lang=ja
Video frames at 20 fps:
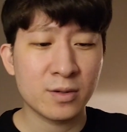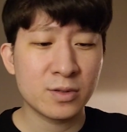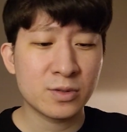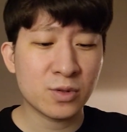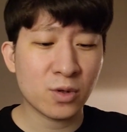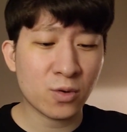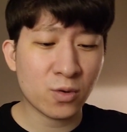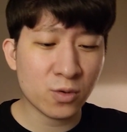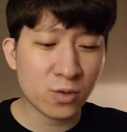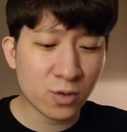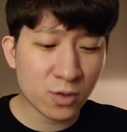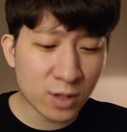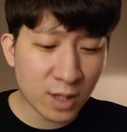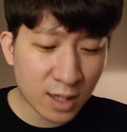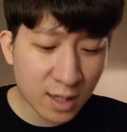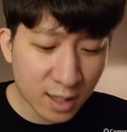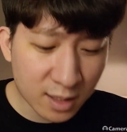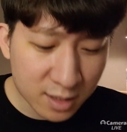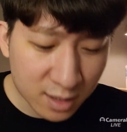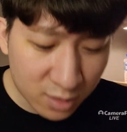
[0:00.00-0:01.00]
そこの
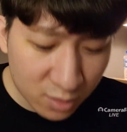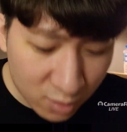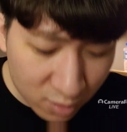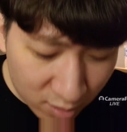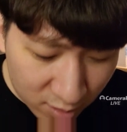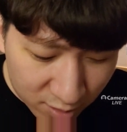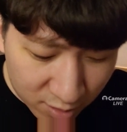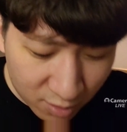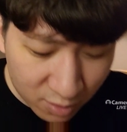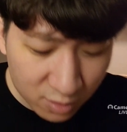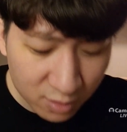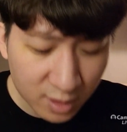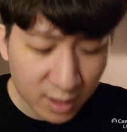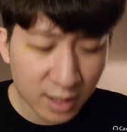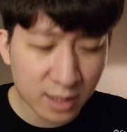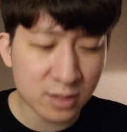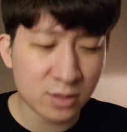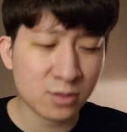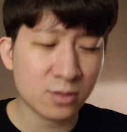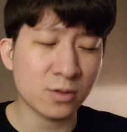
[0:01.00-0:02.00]
中での、そこの
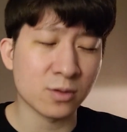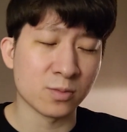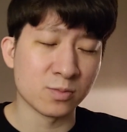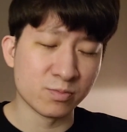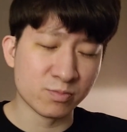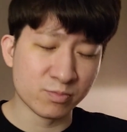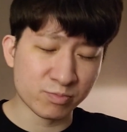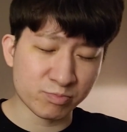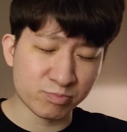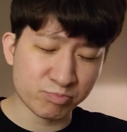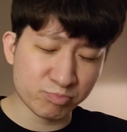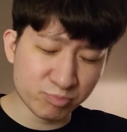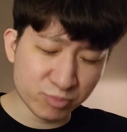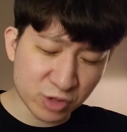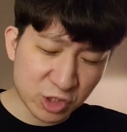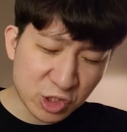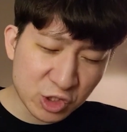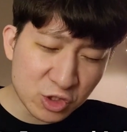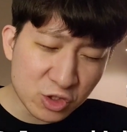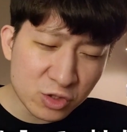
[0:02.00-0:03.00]
会場の
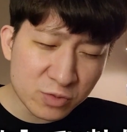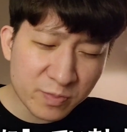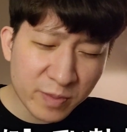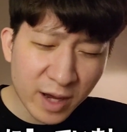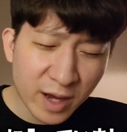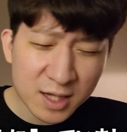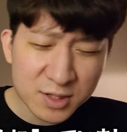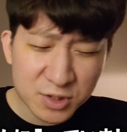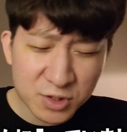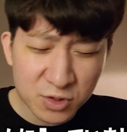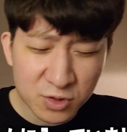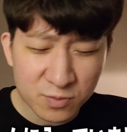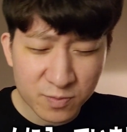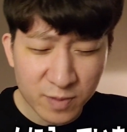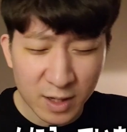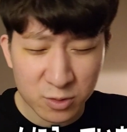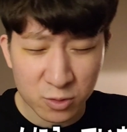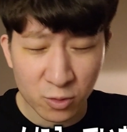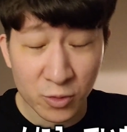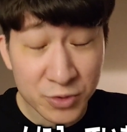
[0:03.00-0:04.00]

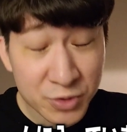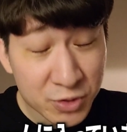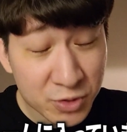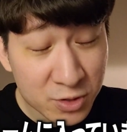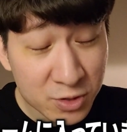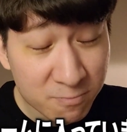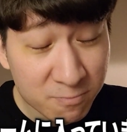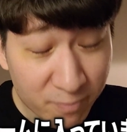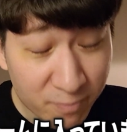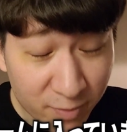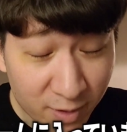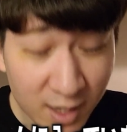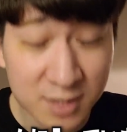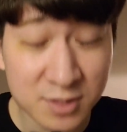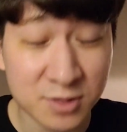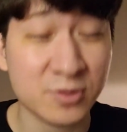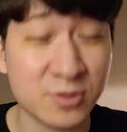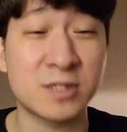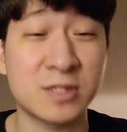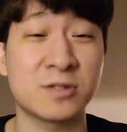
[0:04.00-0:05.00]

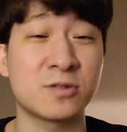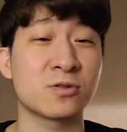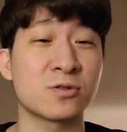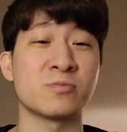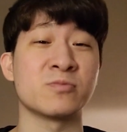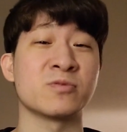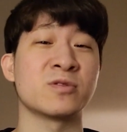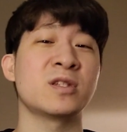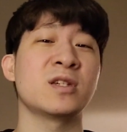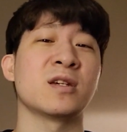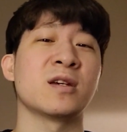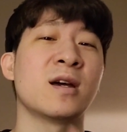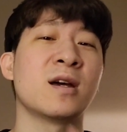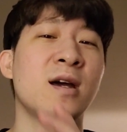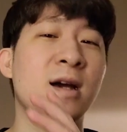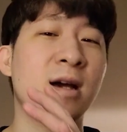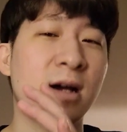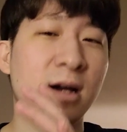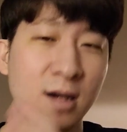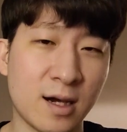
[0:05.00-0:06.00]
スーパースーパードスーパースイーツルームに
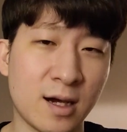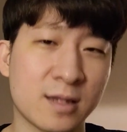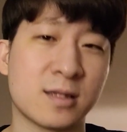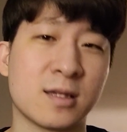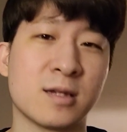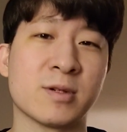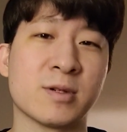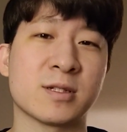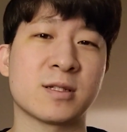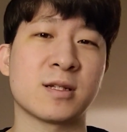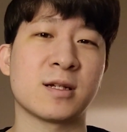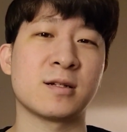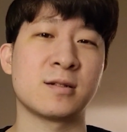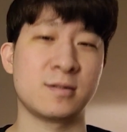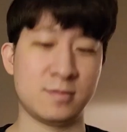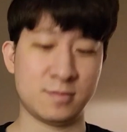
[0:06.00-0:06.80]
入っていました。